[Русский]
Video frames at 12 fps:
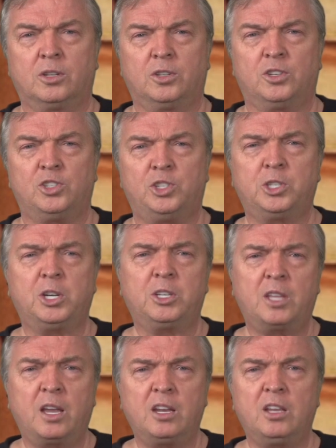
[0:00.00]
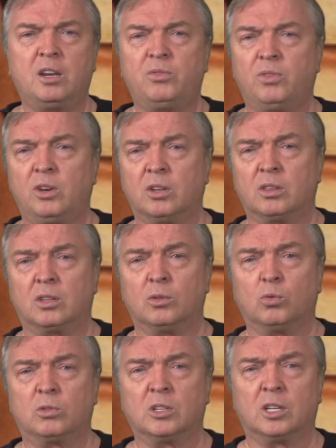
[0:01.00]
Секретари и референты
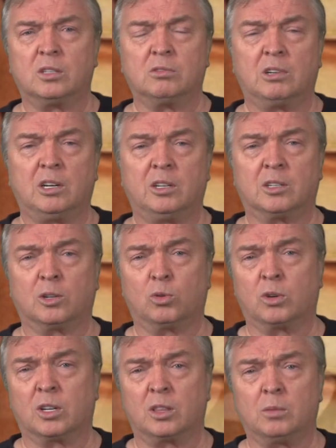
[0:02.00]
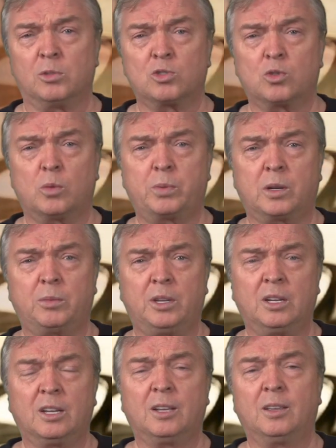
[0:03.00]
укладывали их аккуратными стопками
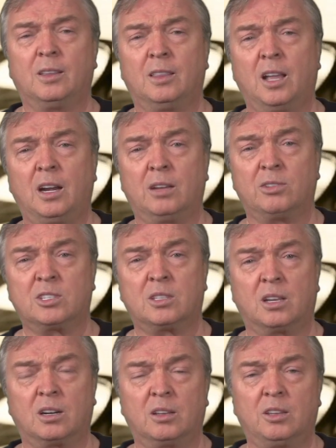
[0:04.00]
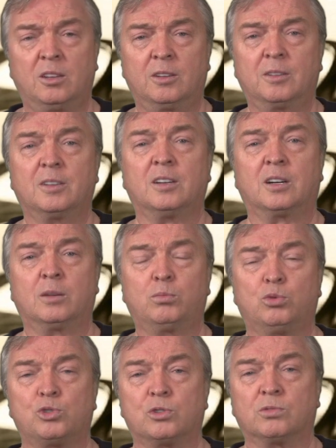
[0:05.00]
на левой стороне
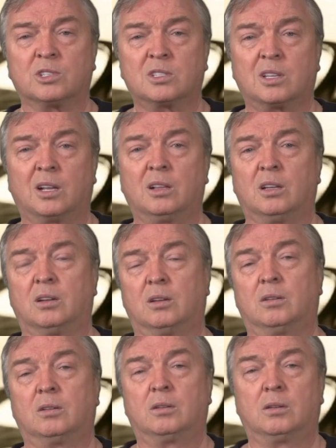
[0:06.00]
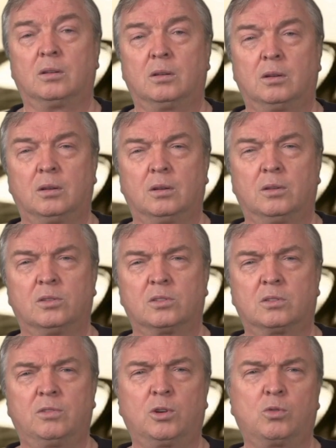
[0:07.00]
рабочего стола.
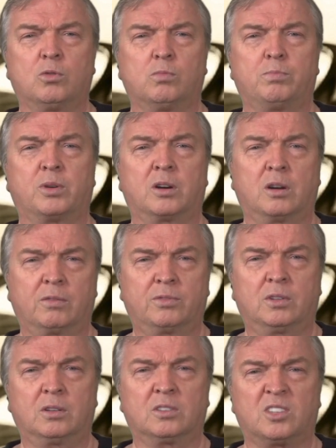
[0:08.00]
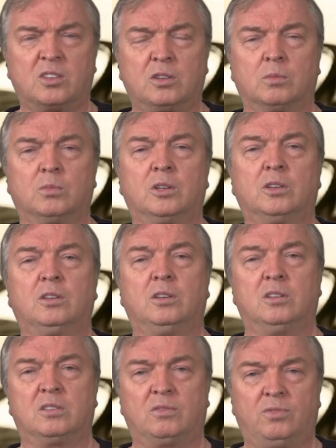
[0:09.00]
Сверху «Правда», затем
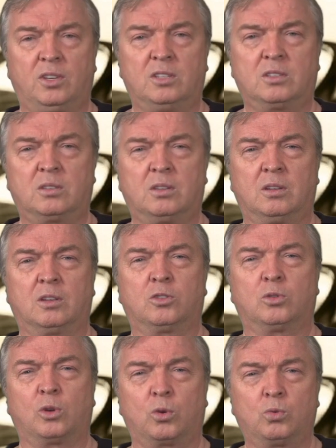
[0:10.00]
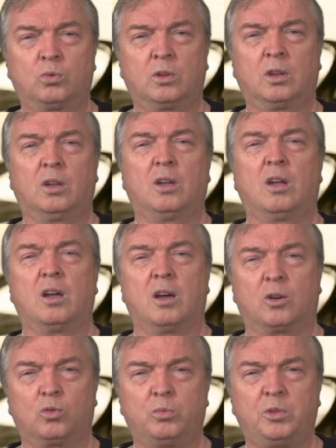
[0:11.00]
«Известия», «Труд»,
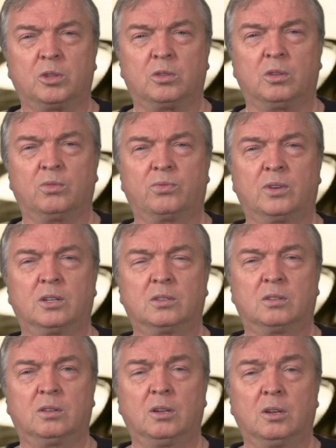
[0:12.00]
«Аргументы и факты»,